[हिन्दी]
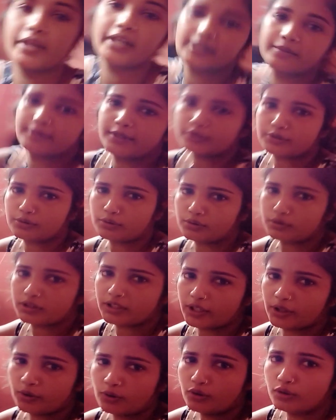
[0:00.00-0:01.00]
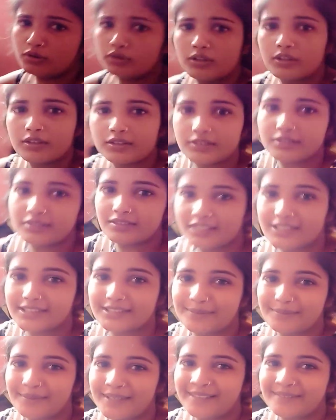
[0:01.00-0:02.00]
बेड में सोते हो
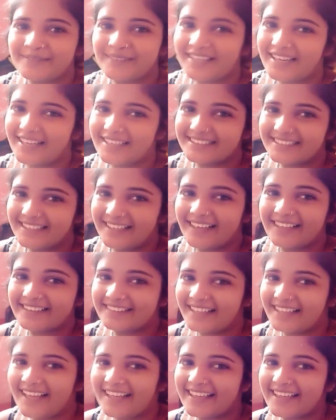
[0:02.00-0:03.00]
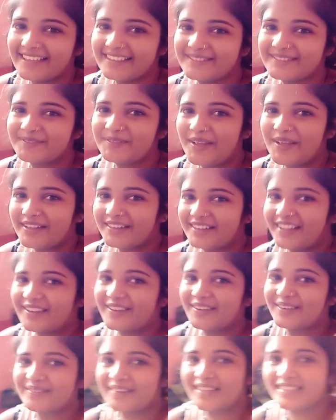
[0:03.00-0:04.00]
जैसे बेड मेरा ऐसा गंदा है
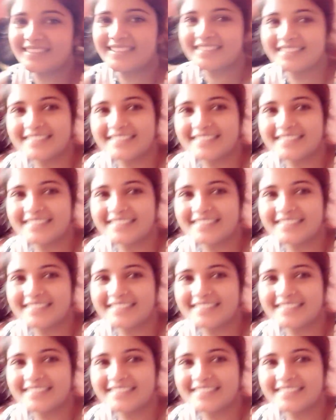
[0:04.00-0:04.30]
देखो मत